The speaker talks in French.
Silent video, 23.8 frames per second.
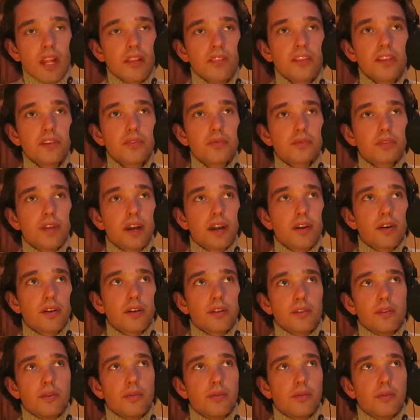tu sais, tout à l'heure,
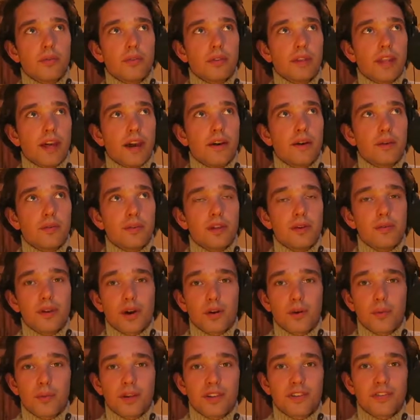on a, on a eu un
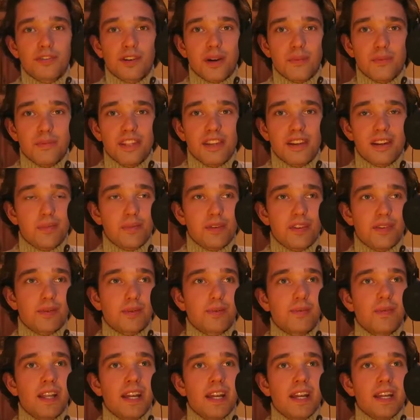repas de famille à la maison